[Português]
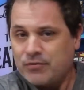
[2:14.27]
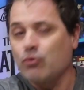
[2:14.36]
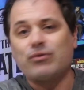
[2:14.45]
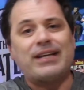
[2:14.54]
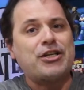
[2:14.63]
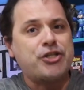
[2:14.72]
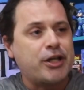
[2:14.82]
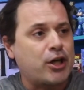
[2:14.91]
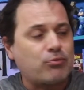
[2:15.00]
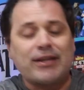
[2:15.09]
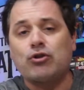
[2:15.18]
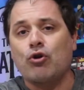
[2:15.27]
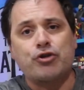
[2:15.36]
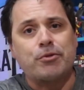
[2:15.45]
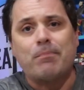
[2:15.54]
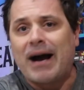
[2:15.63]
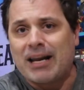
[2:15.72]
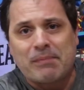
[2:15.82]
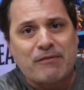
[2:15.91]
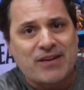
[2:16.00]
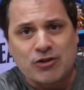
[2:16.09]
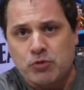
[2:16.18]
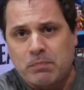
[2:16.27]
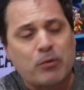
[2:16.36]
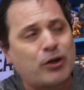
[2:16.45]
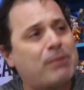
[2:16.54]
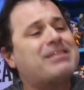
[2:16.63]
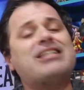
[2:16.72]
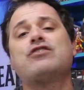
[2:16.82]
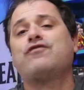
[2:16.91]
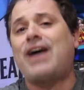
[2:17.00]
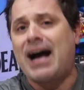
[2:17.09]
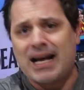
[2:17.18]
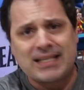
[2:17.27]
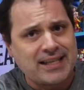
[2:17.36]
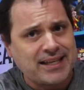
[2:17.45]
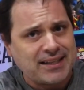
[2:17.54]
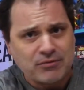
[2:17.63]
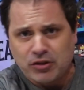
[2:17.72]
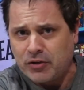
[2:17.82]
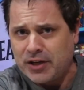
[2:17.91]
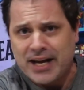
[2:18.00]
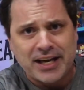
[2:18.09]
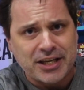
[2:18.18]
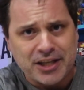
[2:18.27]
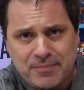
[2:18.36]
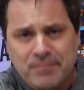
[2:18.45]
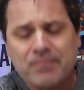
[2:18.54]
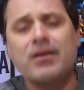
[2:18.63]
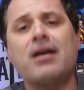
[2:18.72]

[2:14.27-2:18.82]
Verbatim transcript: Não tem dinheiro, tem troco de bala para fazer o superpoder, mas eles fazem, tô nem aí.